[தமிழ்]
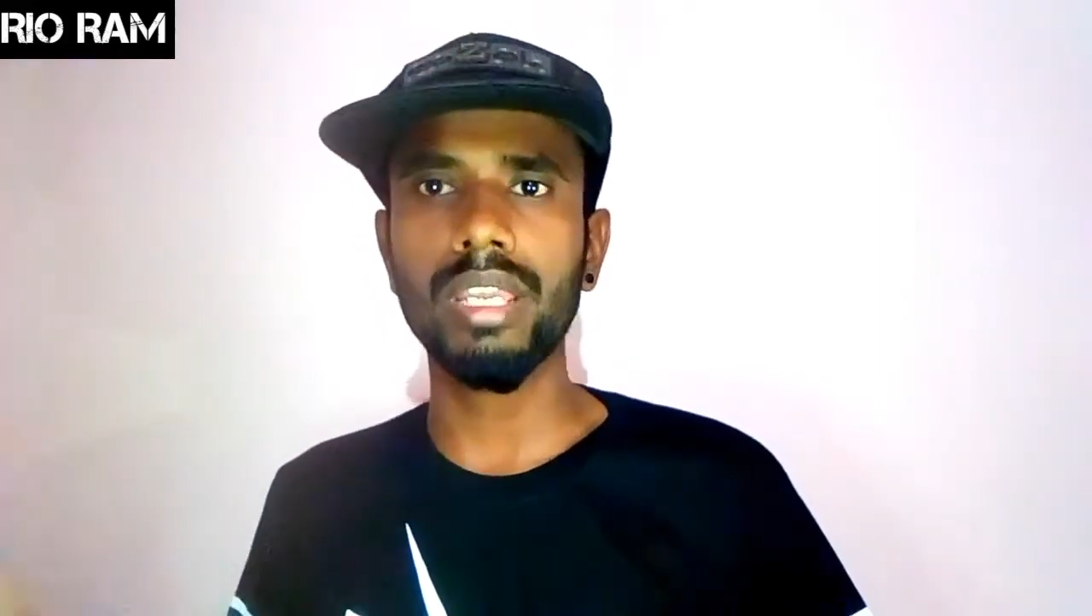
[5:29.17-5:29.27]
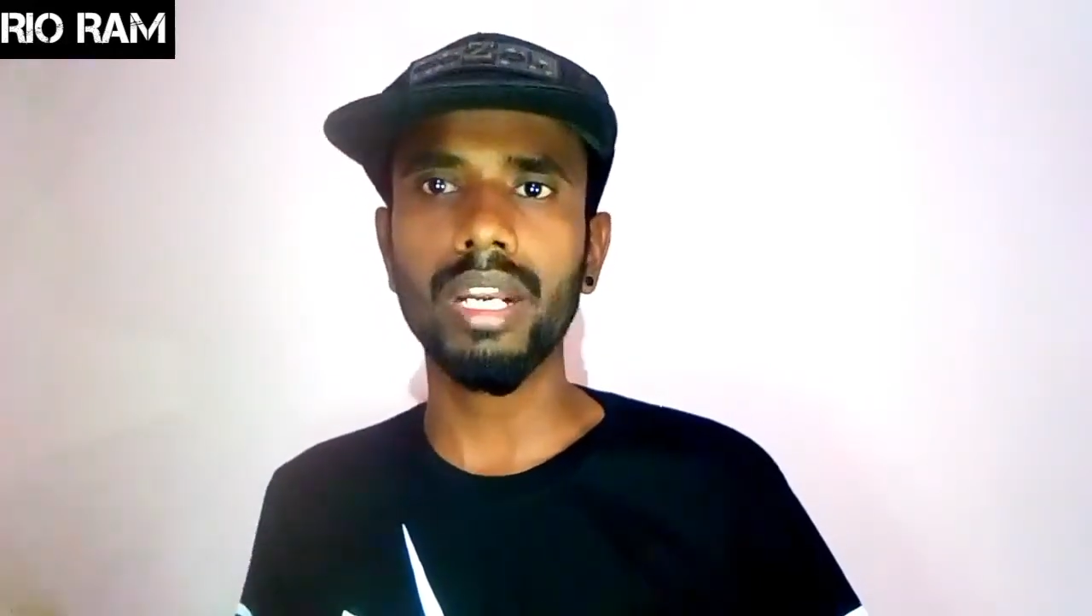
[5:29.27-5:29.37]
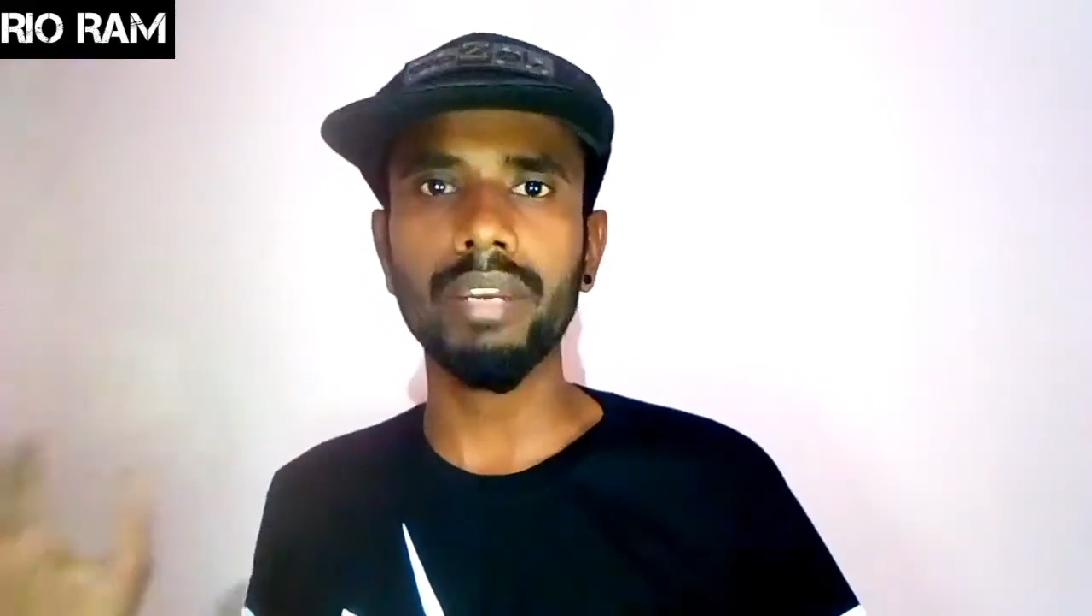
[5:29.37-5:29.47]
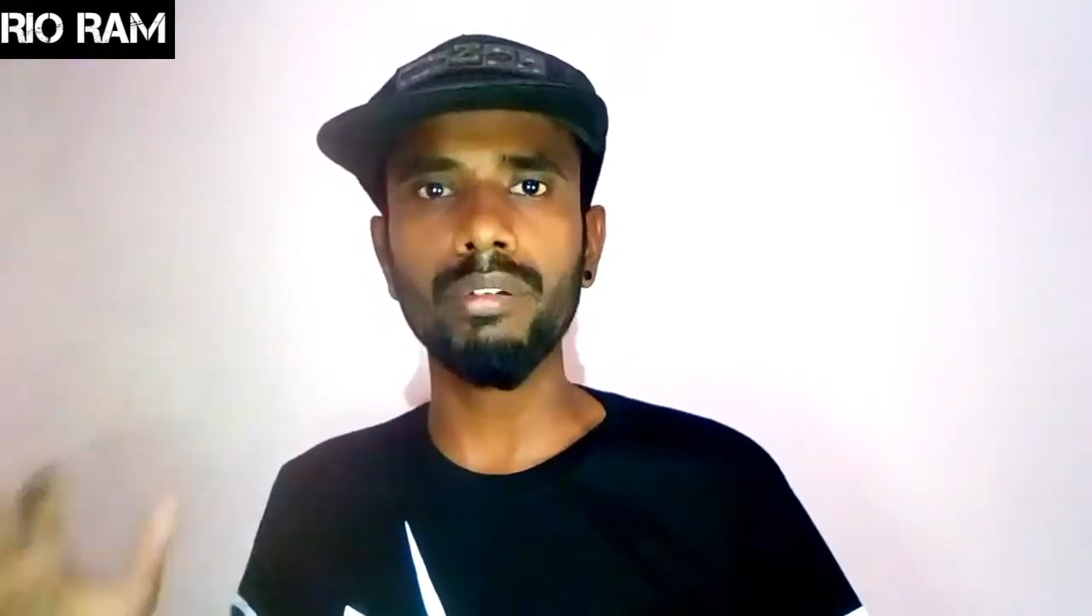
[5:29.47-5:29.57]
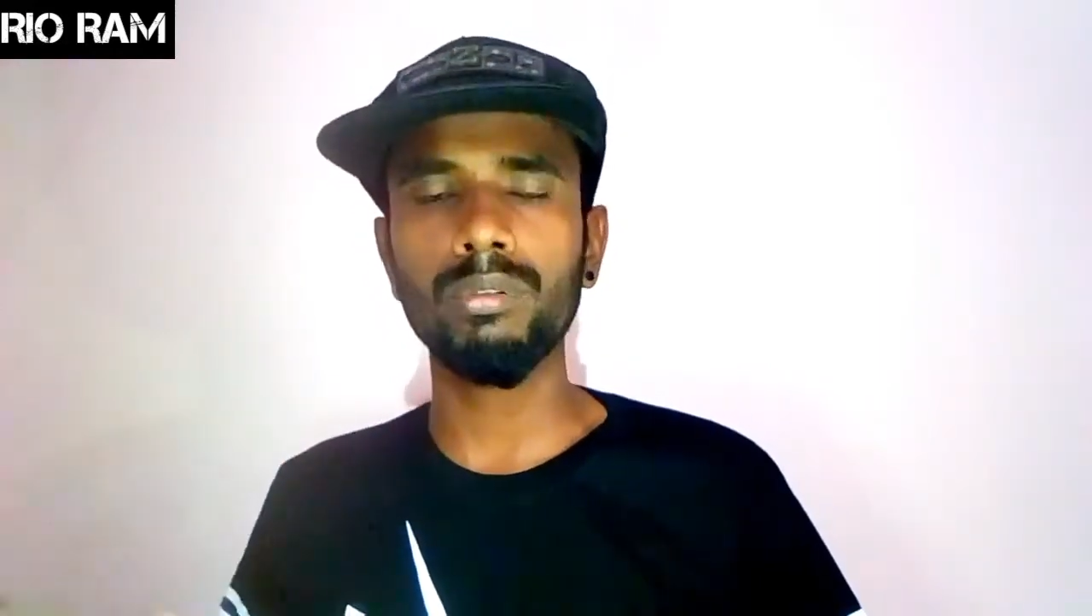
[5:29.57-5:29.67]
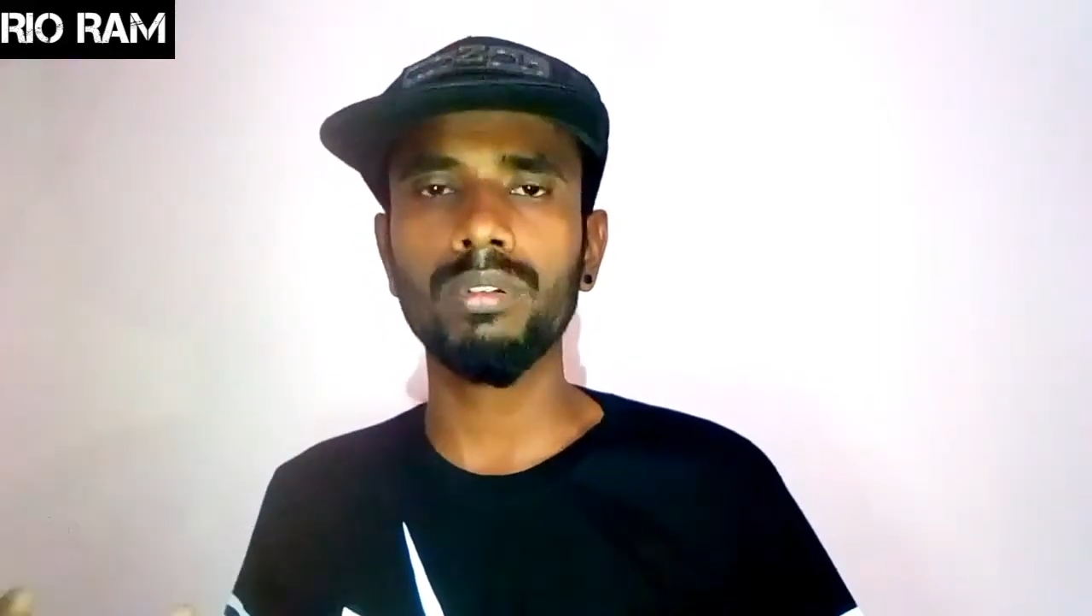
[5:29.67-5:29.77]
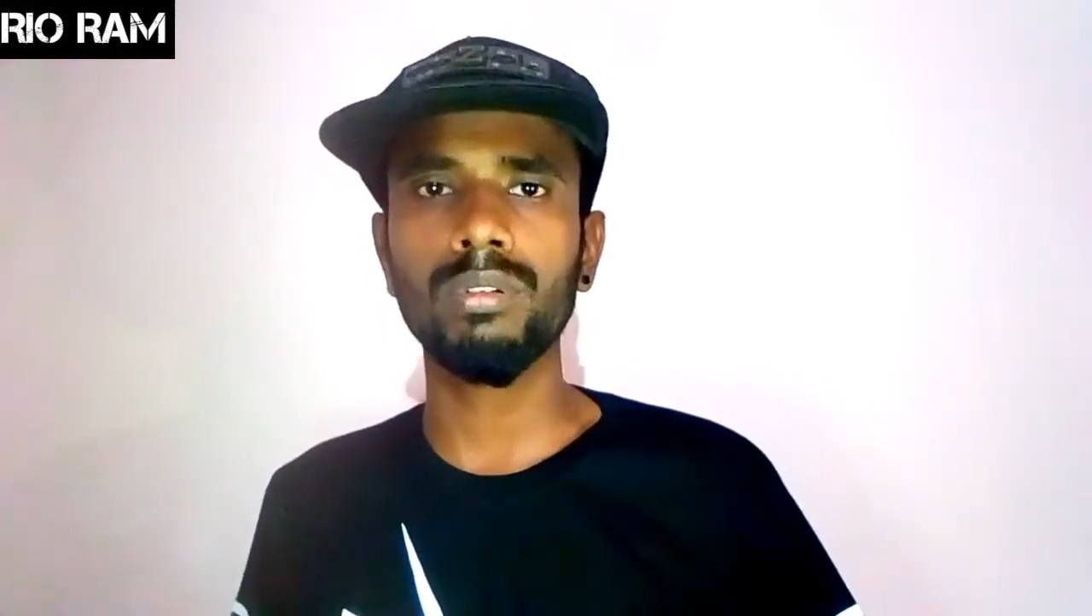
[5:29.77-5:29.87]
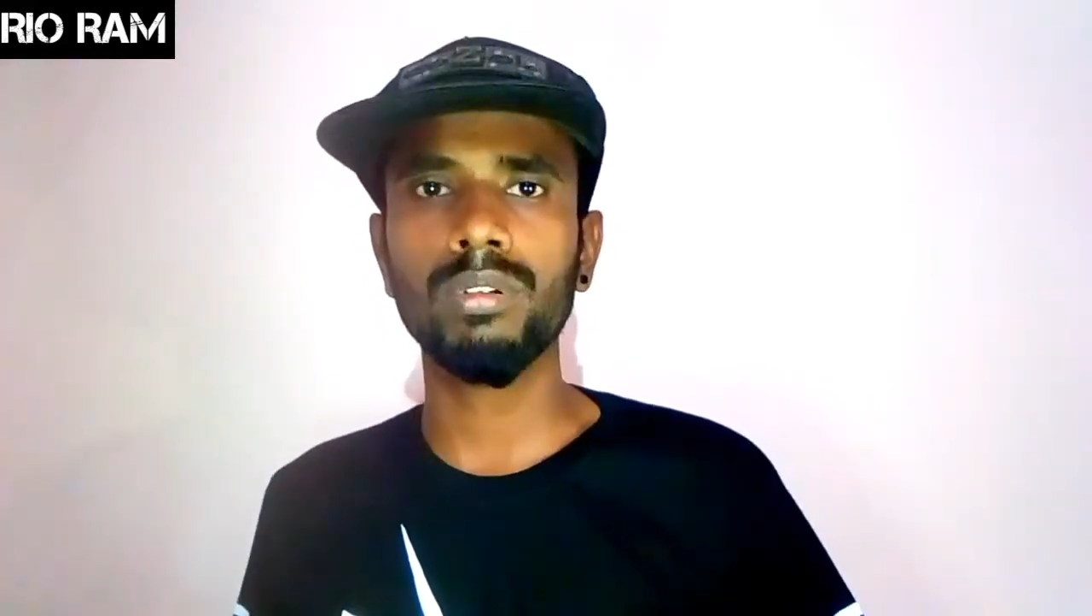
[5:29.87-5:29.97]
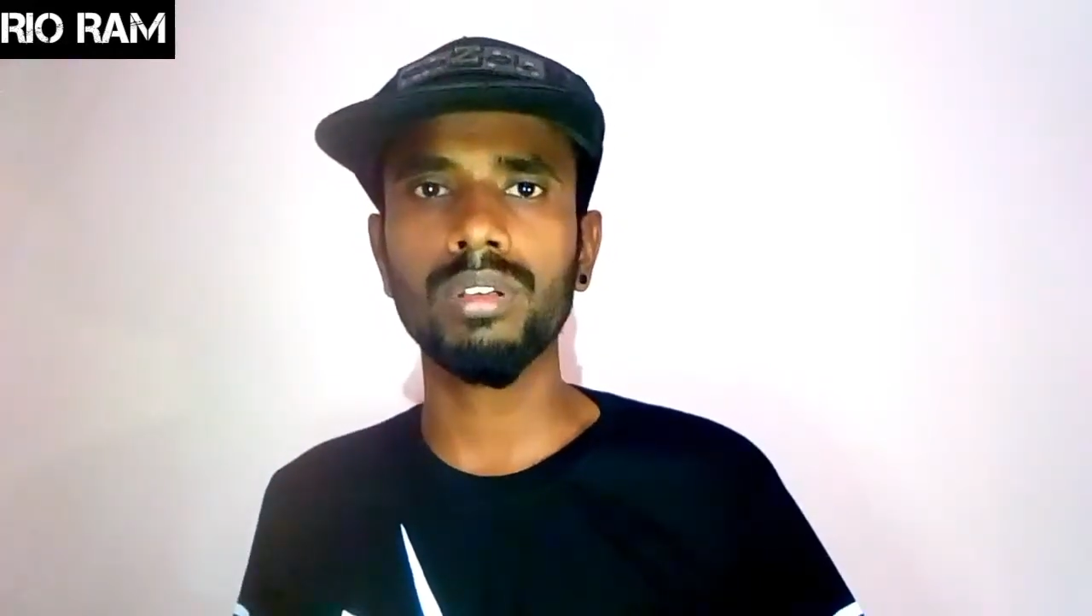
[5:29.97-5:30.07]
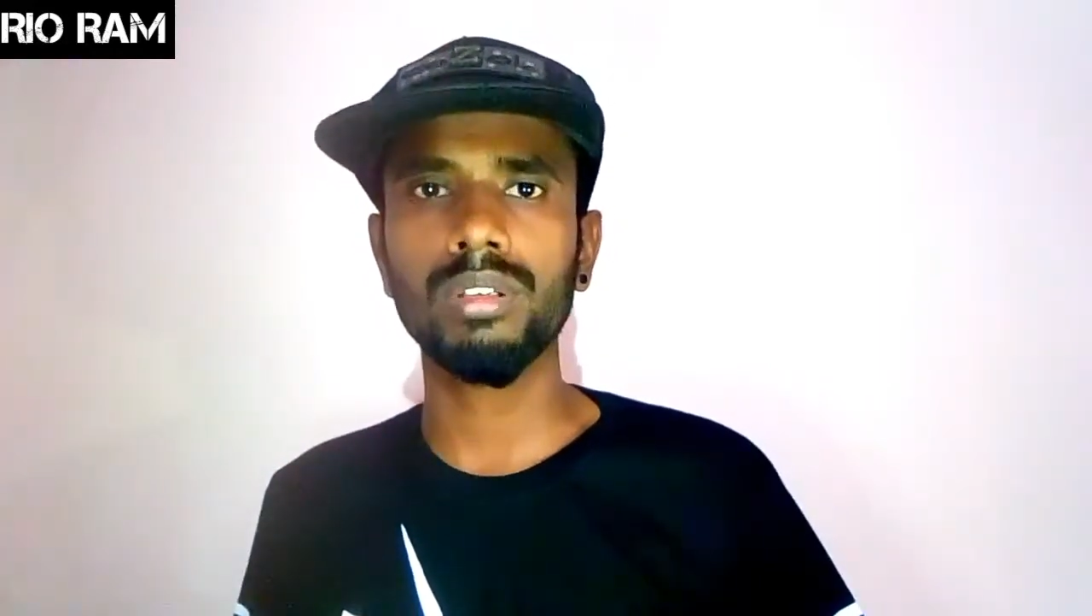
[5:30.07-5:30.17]
ஏற்கனவே ஒரு
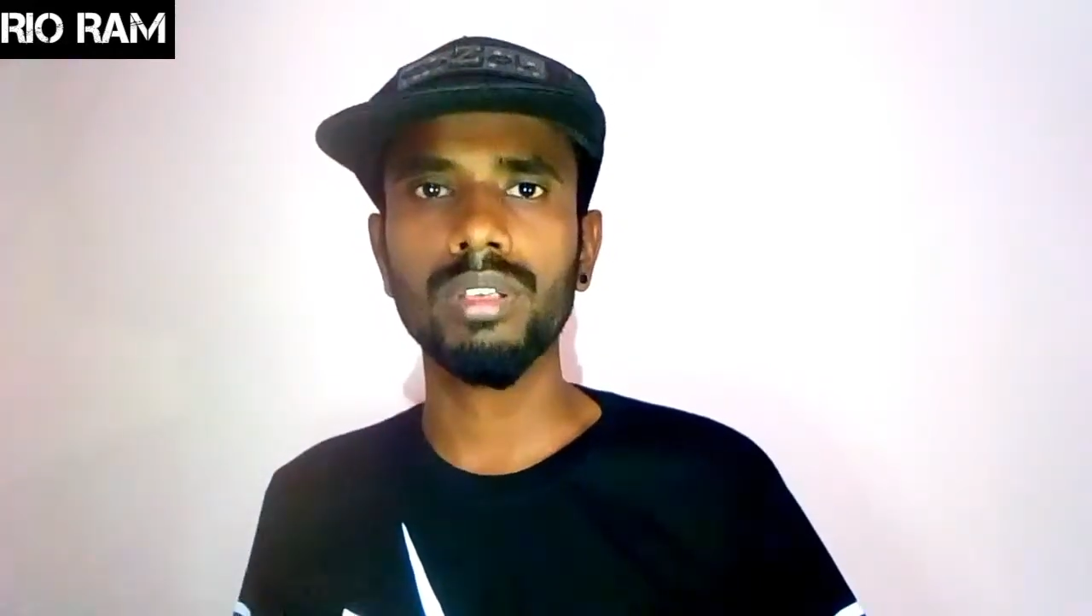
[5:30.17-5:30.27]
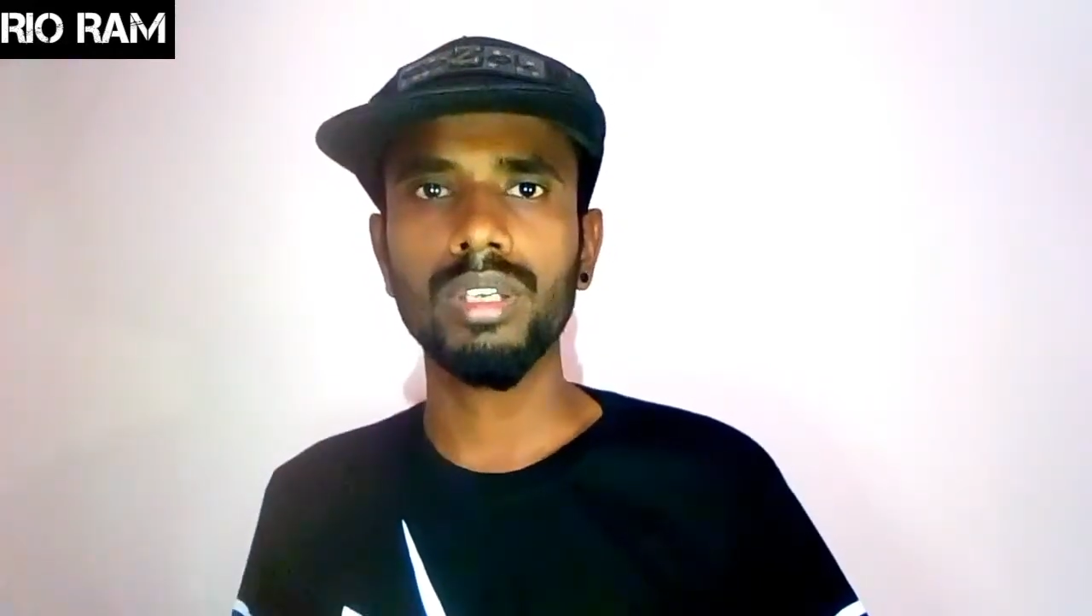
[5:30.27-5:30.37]
ஒரு